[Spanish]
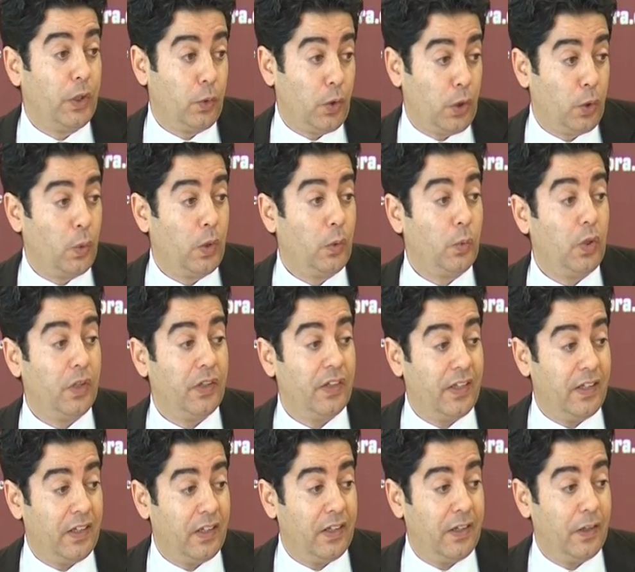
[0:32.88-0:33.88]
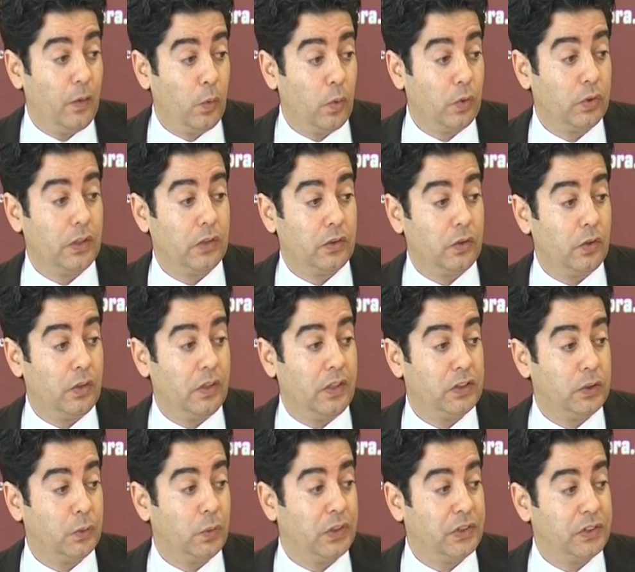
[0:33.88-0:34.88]
y no es nuevo, es, un contexto de
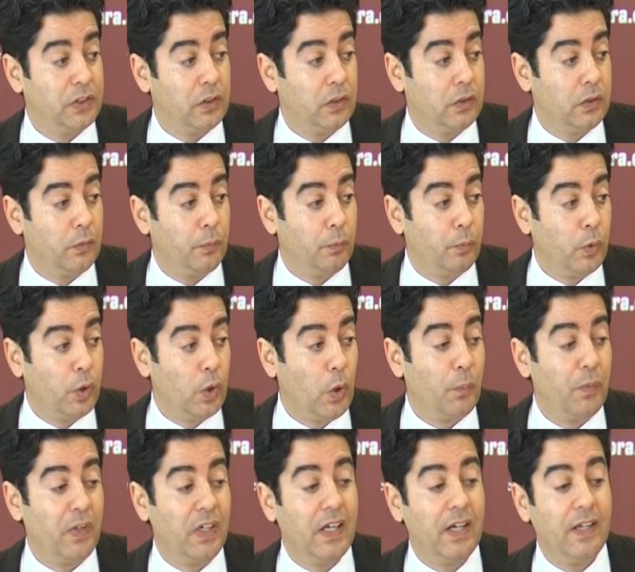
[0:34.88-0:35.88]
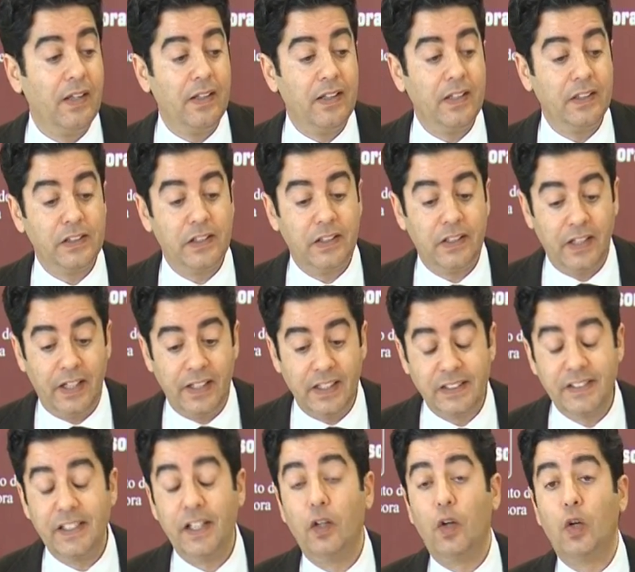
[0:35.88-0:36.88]
situación muy complicada, de
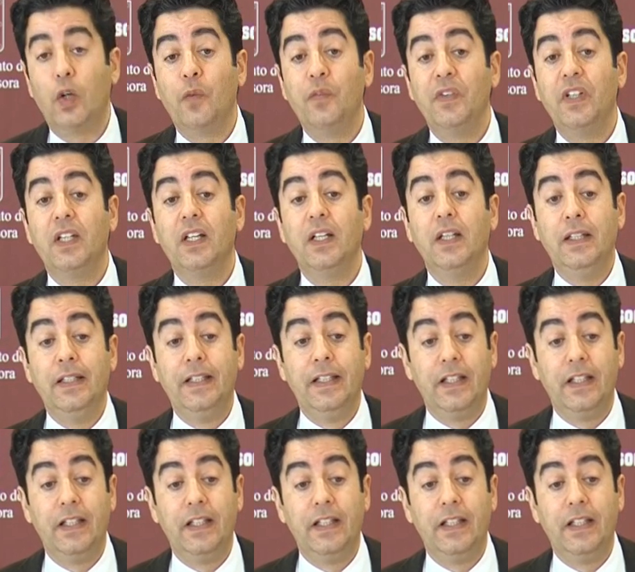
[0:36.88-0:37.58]
crisis económica